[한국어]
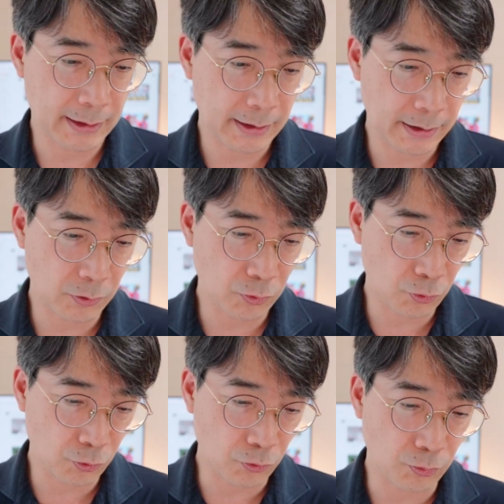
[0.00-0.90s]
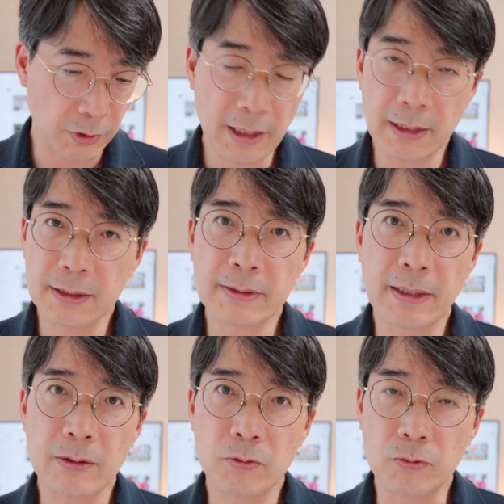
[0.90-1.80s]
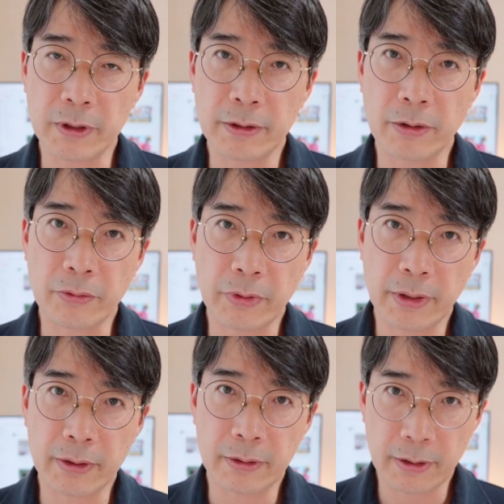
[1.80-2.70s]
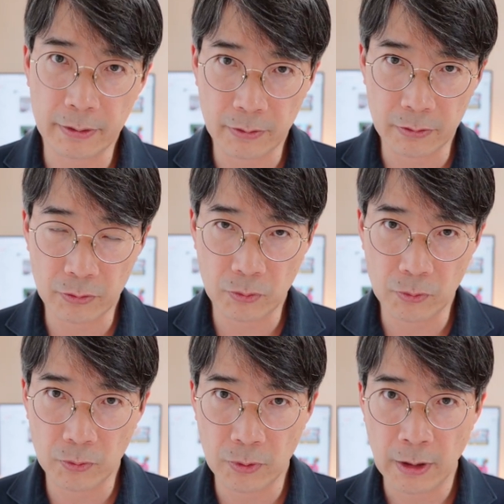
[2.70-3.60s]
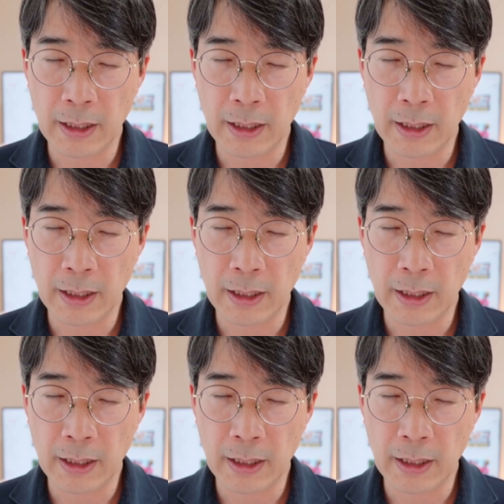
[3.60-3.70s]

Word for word: 그리고 죽음이 항상 우리 곁에 있다는 것도